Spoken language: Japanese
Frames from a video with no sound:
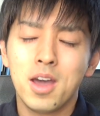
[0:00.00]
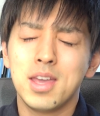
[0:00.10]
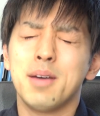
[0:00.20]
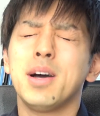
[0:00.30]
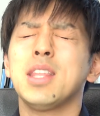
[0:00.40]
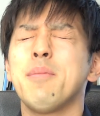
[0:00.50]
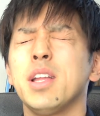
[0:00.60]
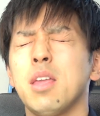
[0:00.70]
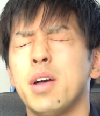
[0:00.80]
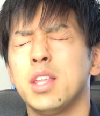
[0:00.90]
いや待て
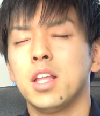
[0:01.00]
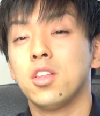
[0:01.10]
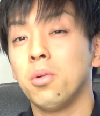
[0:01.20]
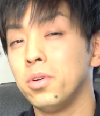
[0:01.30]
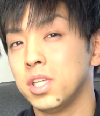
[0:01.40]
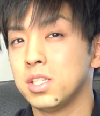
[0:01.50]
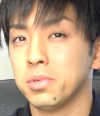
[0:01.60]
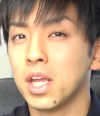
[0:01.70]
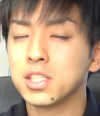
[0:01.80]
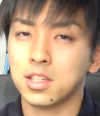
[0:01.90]
待て待てって思う先生
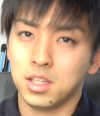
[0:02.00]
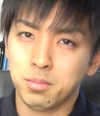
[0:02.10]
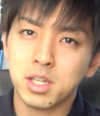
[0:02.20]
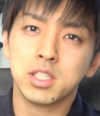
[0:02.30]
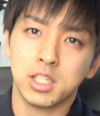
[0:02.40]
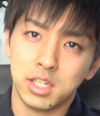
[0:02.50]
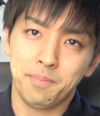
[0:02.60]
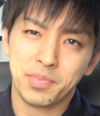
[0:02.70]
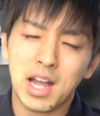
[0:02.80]
も確かにいましたし、